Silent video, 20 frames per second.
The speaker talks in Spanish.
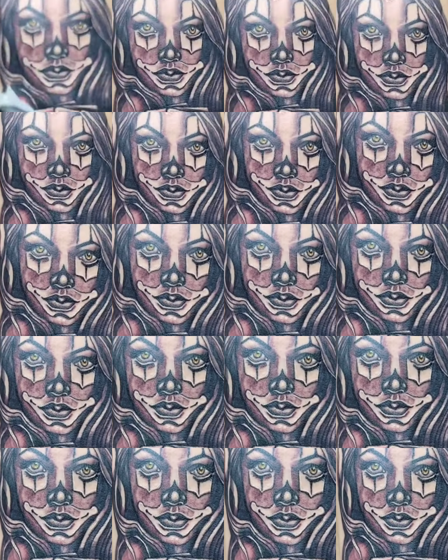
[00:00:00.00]

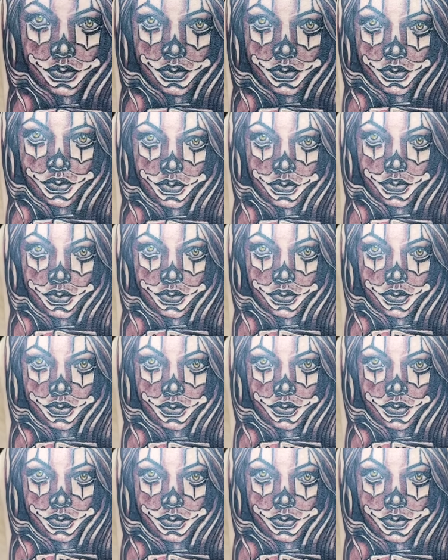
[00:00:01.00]
comentarios.
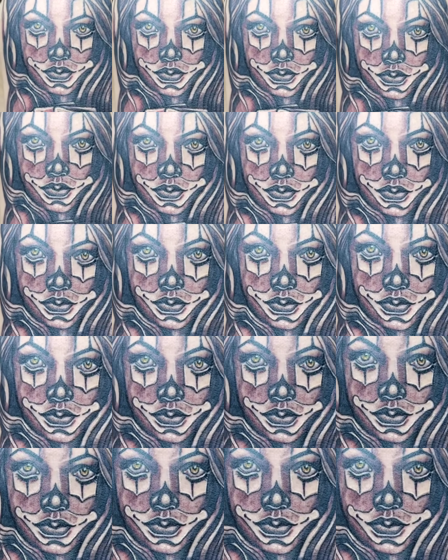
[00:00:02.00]
Compartan el video.